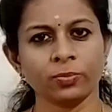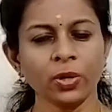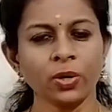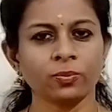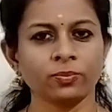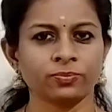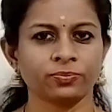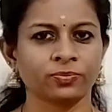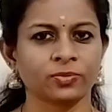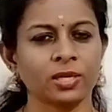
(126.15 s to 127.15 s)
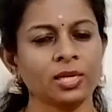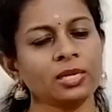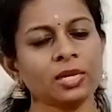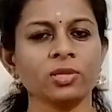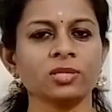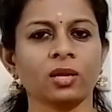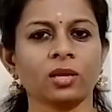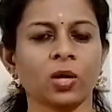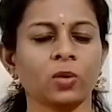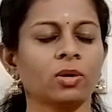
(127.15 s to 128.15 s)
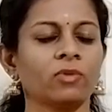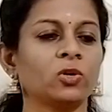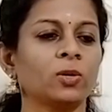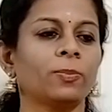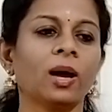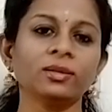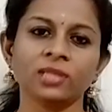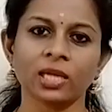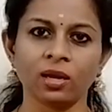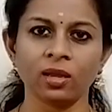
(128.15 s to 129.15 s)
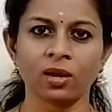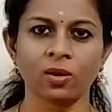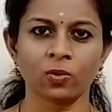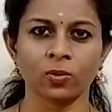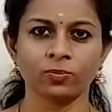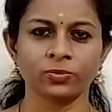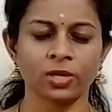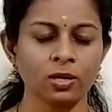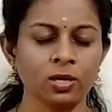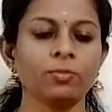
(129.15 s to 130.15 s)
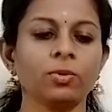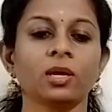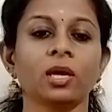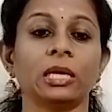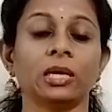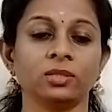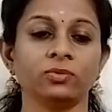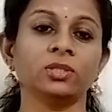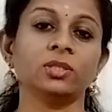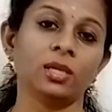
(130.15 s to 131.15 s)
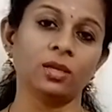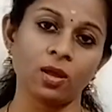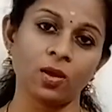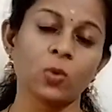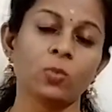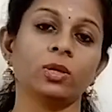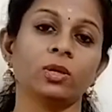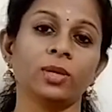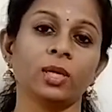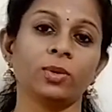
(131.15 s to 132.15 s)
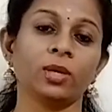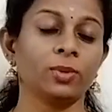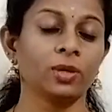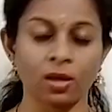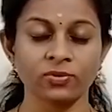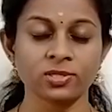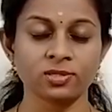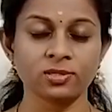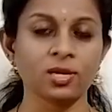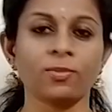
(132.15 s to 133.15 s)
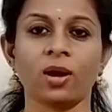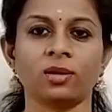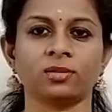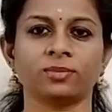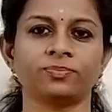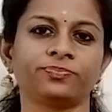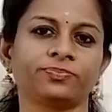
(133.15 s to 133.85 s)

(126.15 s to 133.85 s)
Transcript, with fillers: போயிடும் எல்லாமே சரியாயிடும் அவனோட பாத் கிளியராக இருக்கும் தன்னம்பிக்கை அது வந்து எல்லாருக்கும் மிக மிக மிக மிக அவசியமானது